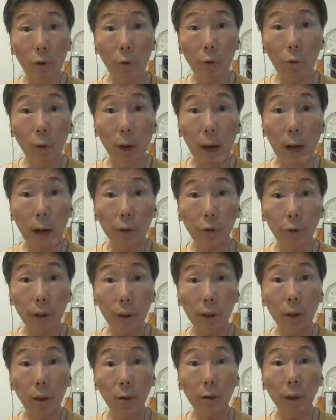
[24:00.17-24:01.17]
是我乌鸦
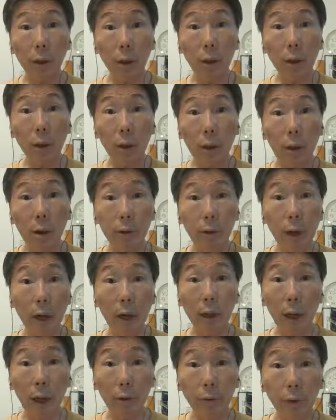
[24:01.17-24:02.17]
嘴造成哦
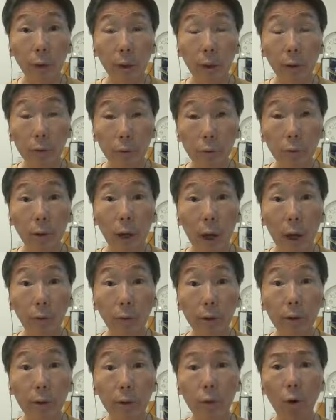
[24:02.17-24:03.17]
讲一大堆出一大
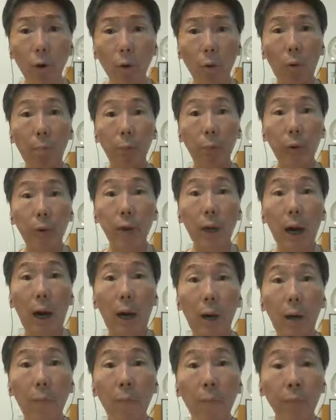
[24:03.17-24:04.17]
堆事，所以我不
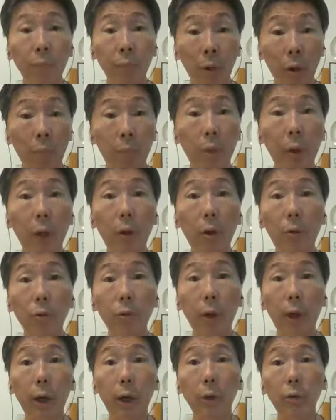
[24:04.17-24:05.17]
讲。病同
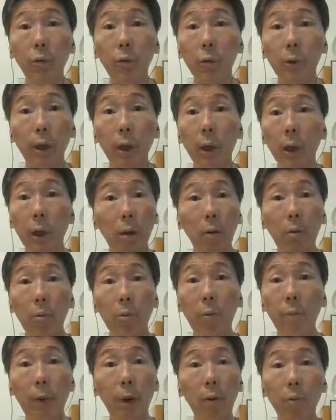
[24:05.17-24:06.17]
学可以作证，
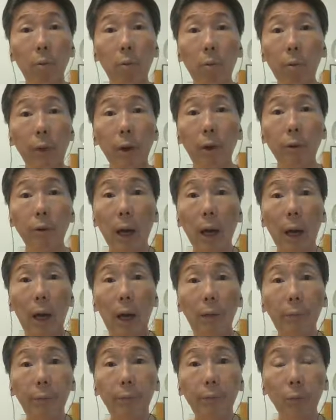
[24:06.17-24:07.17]
我没有我没有讲。
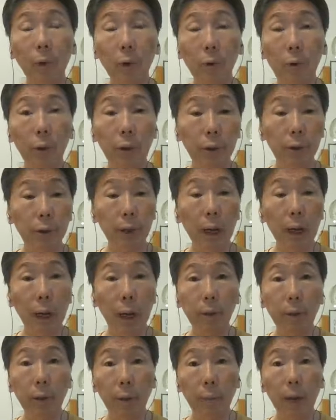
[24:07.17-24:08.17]
我只在
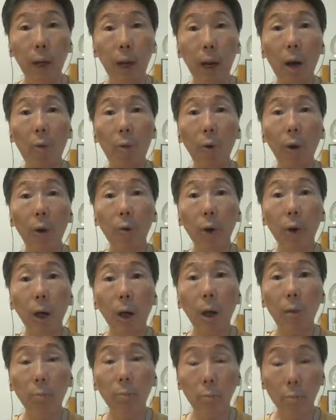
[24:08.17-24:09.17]
line 上面跟他回一
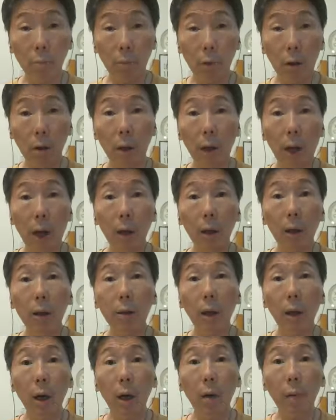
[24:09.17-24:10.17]
回哦，两个
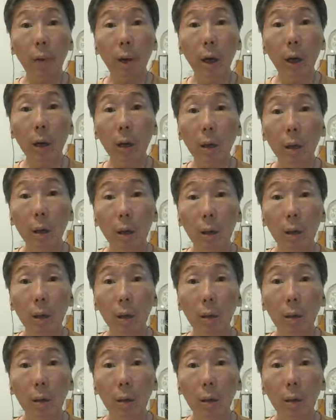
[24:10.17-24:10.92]
人在那边